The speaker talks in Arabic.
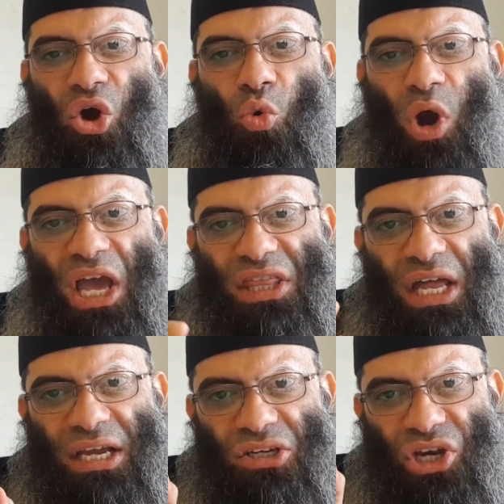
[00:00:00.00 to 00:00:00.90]

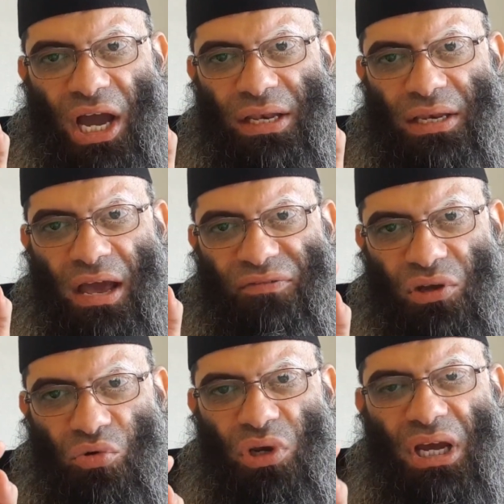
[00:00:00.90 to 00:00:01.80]
وكذلك جعلنا في
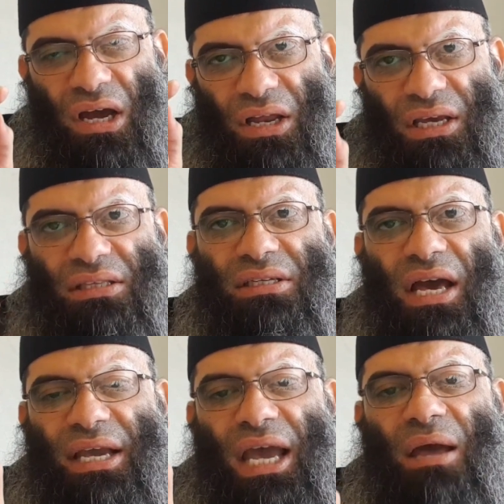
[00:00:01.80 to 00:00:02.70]
كل قرية
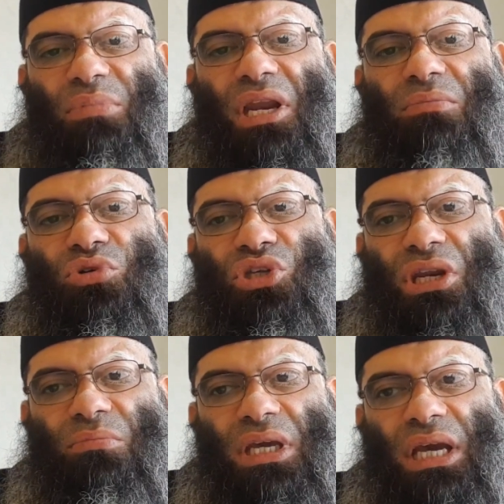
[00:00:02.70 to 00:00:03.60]
أكابر
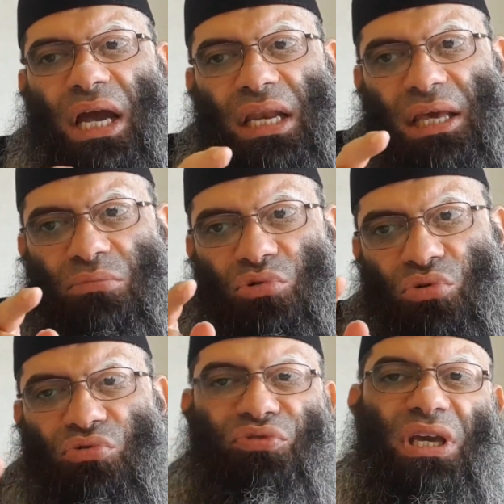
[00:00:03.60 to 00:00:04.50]
مجرميها
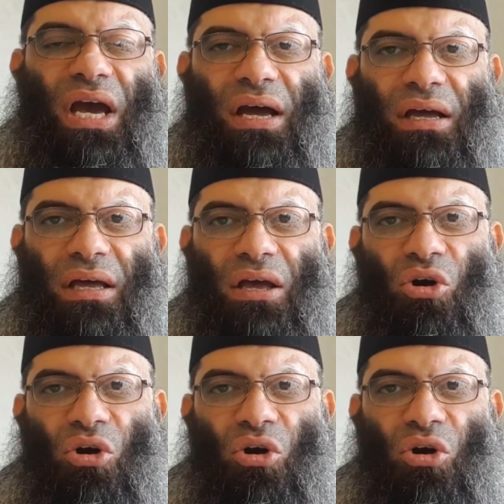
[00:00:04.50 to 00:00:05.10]
ليمكروا فيها